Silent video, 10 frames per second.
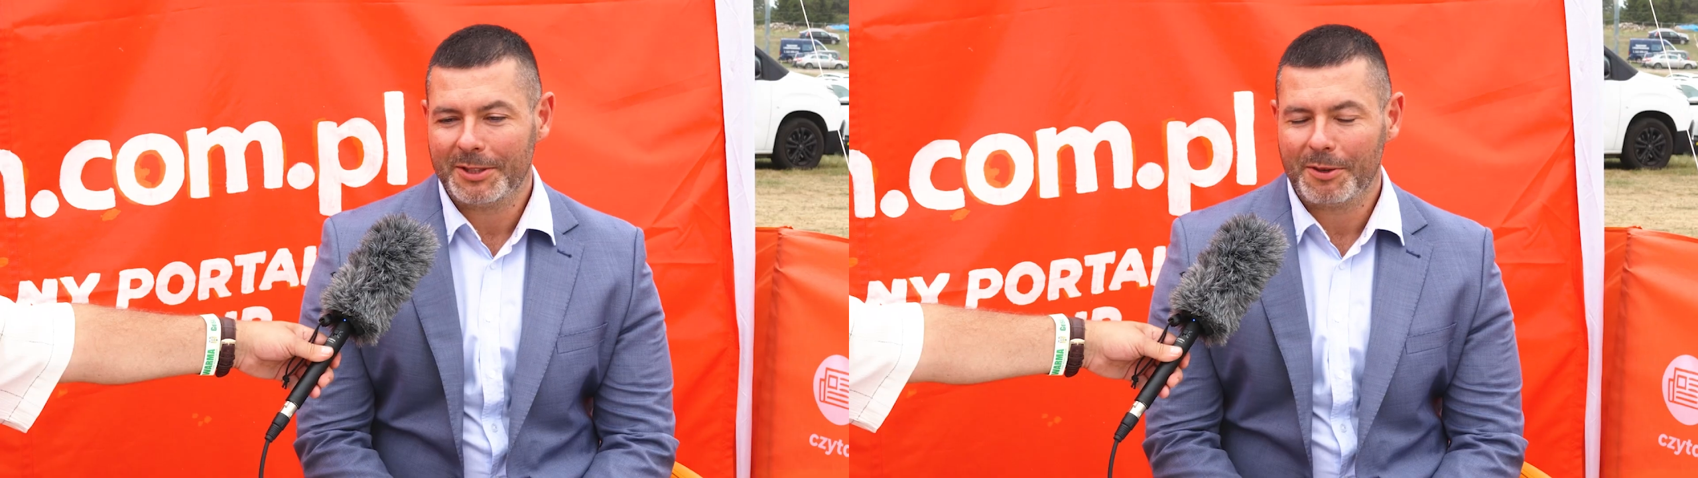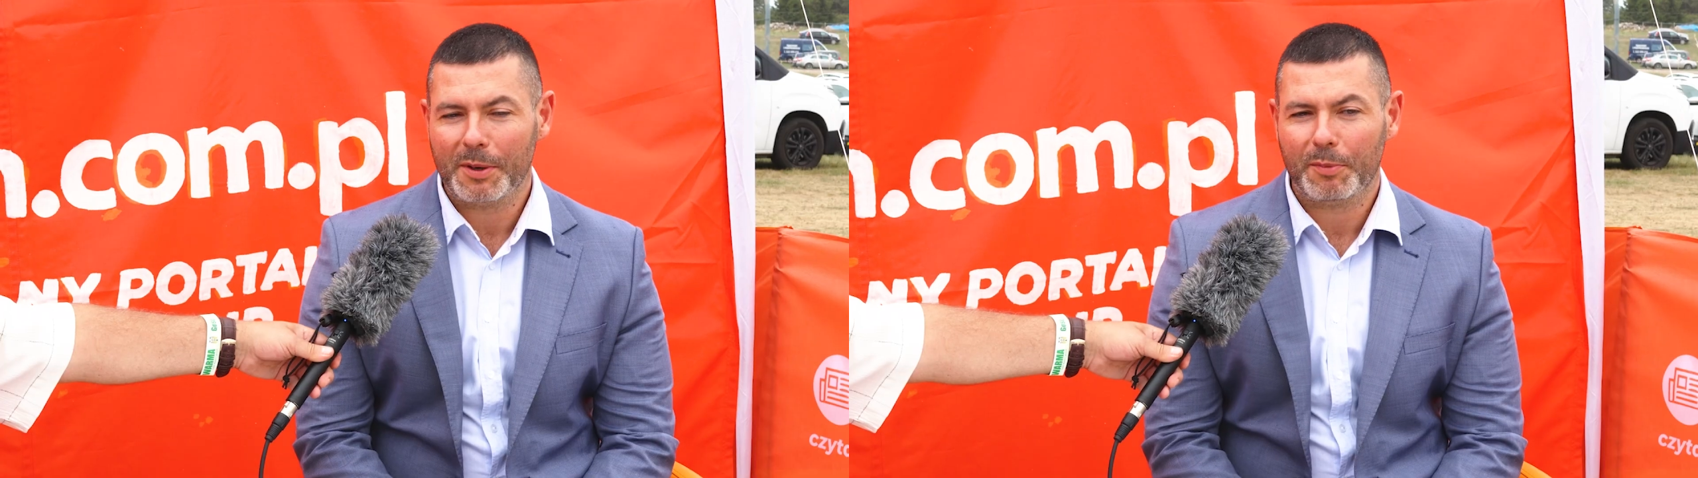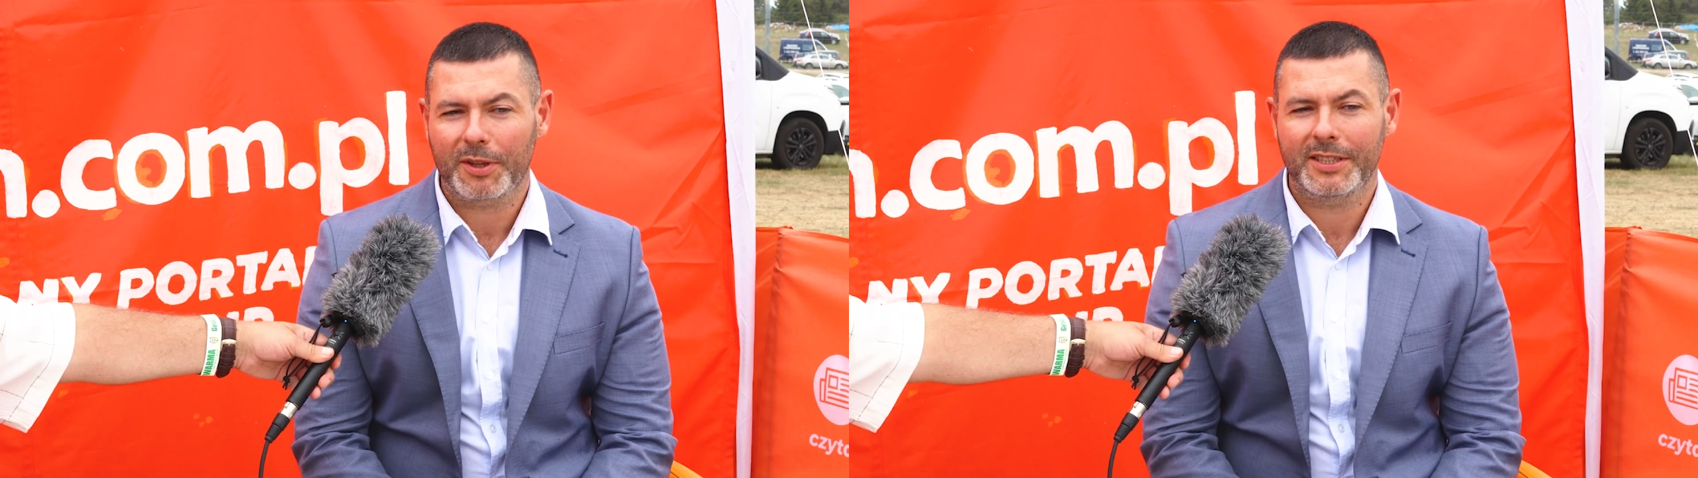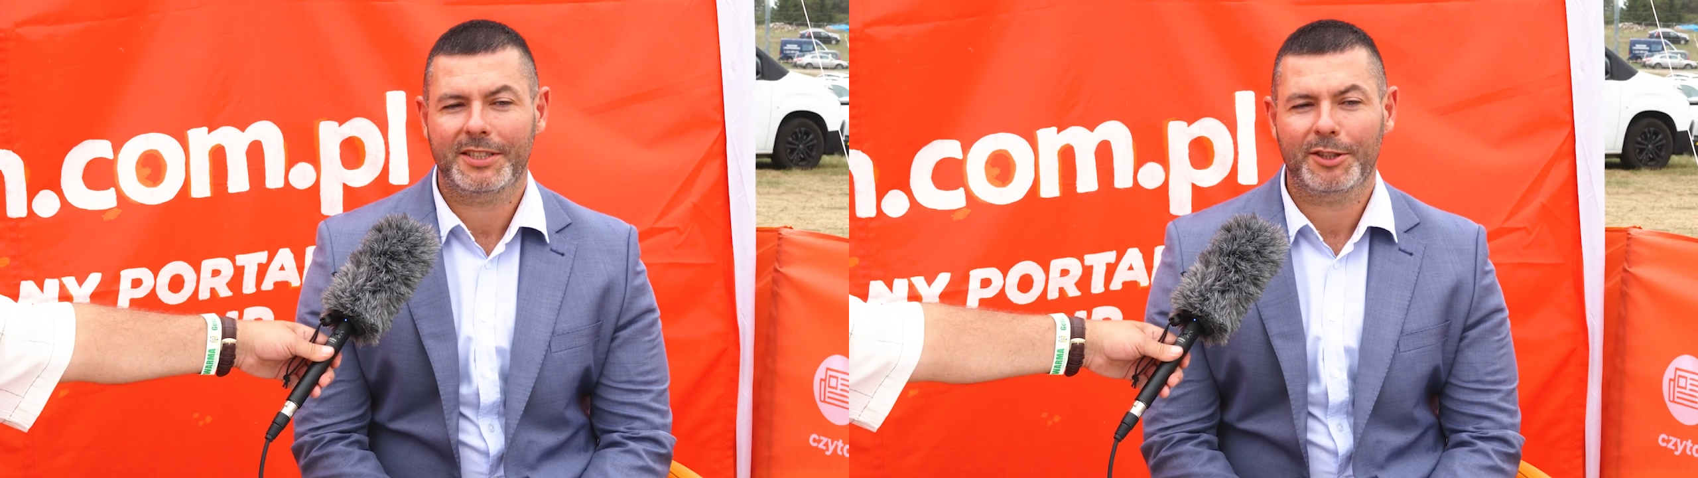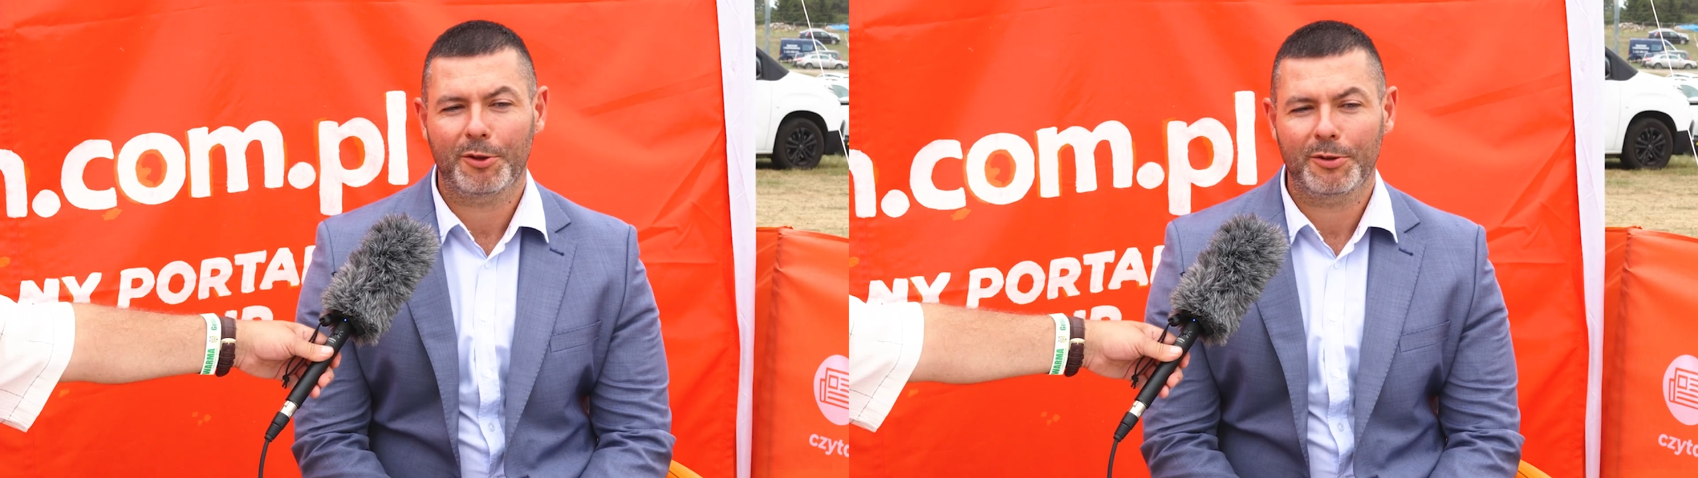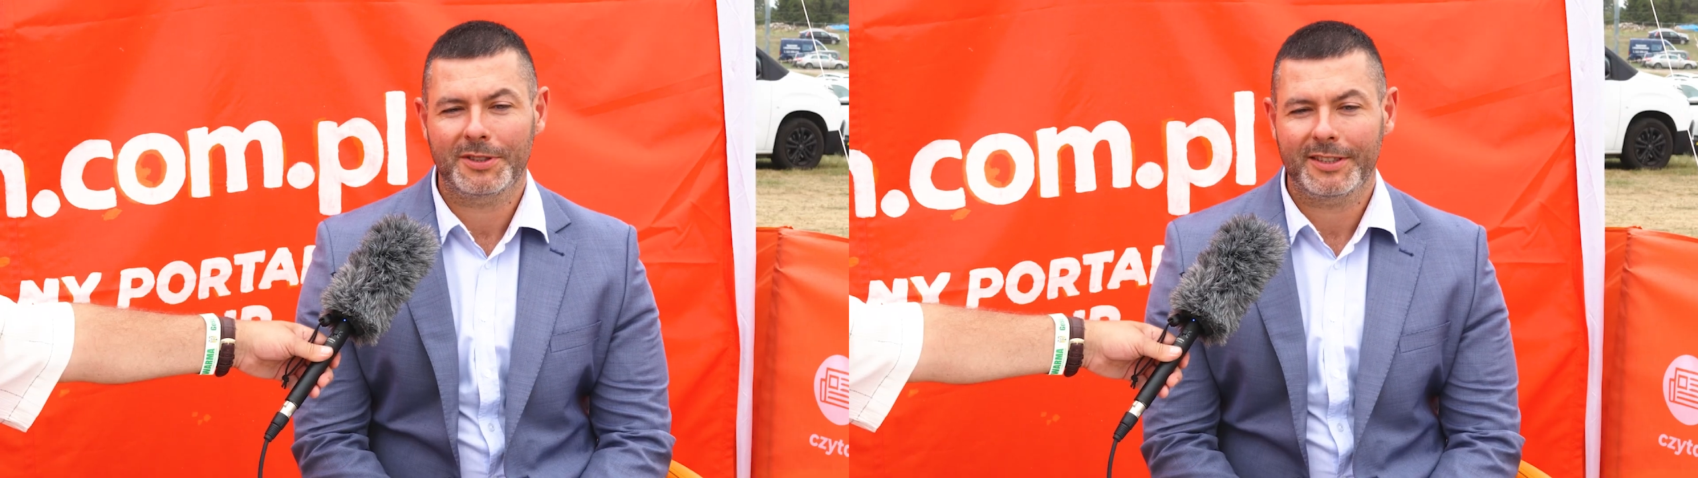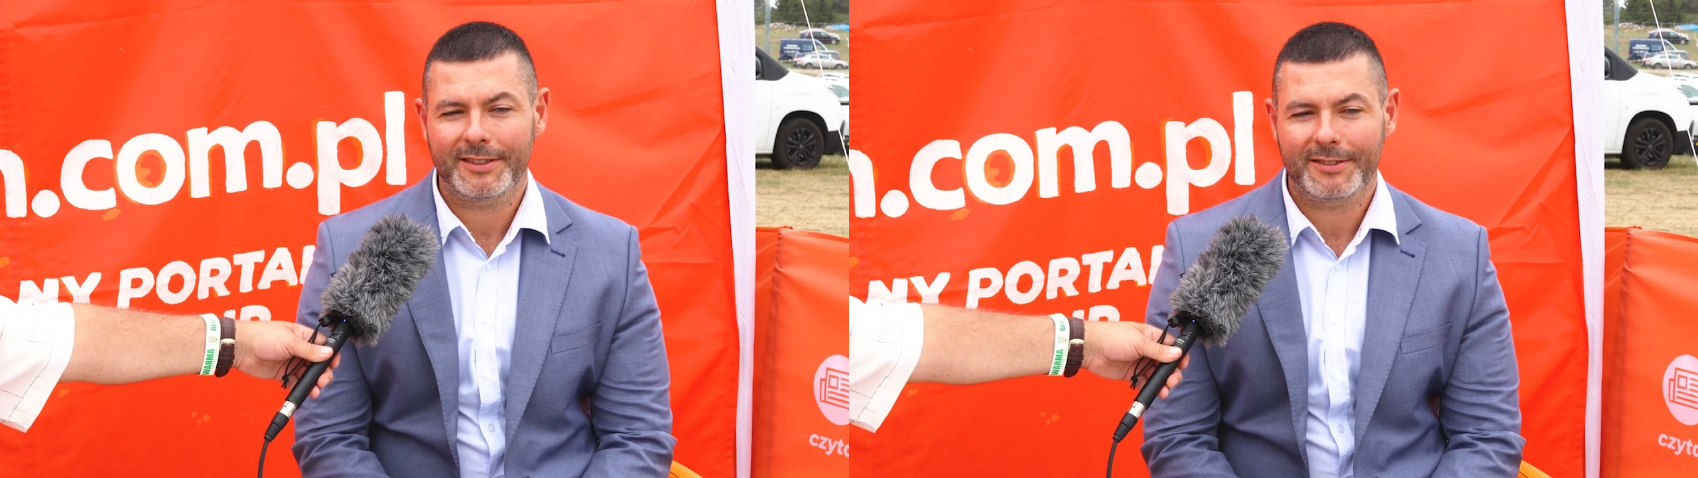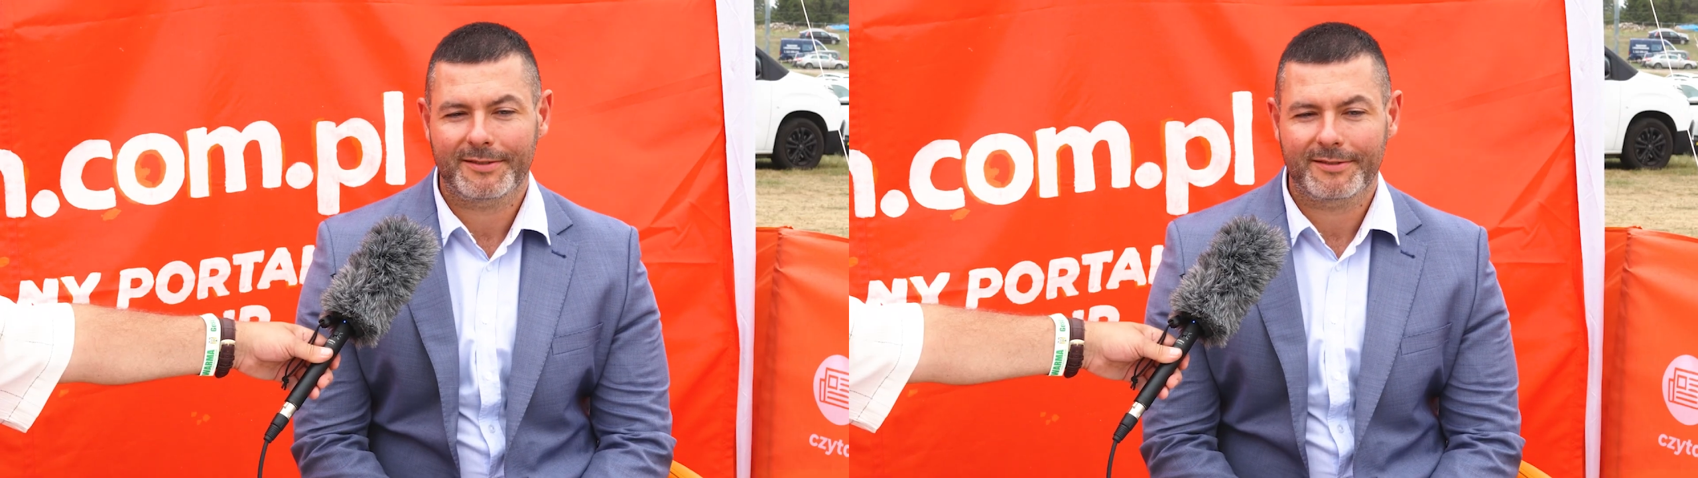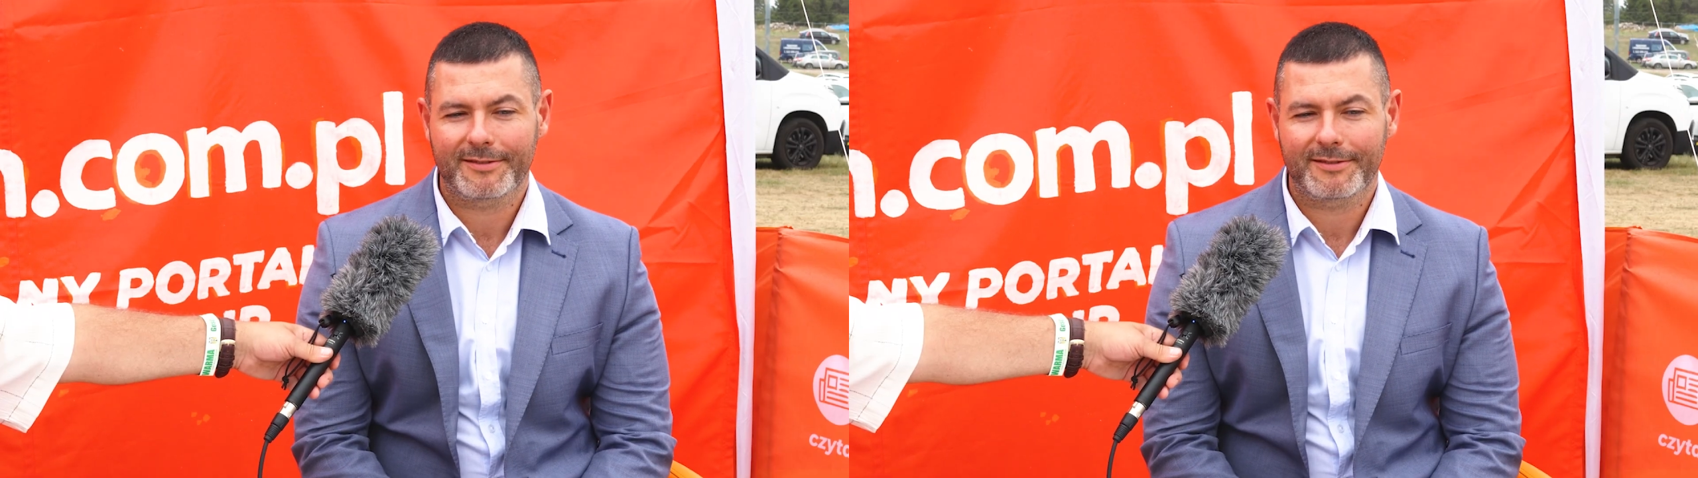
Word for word: mieć dobre podejście do ludzi,